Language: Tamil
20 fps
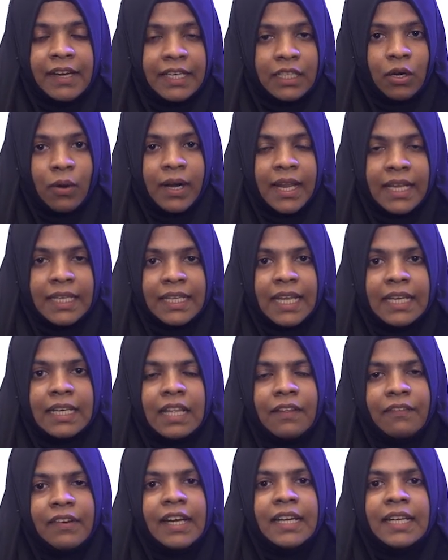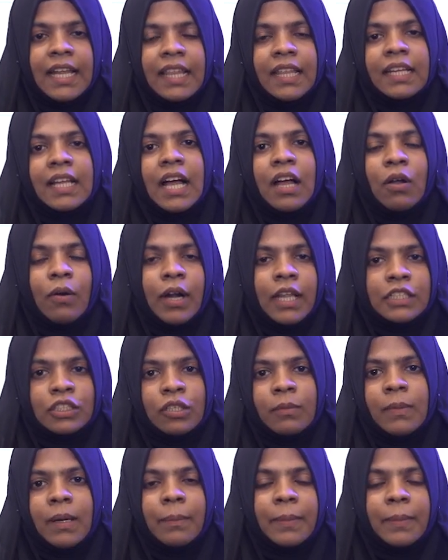வீட்டு உடைக்கையில் வீட்டை எதுக்காக உடைச்சோம்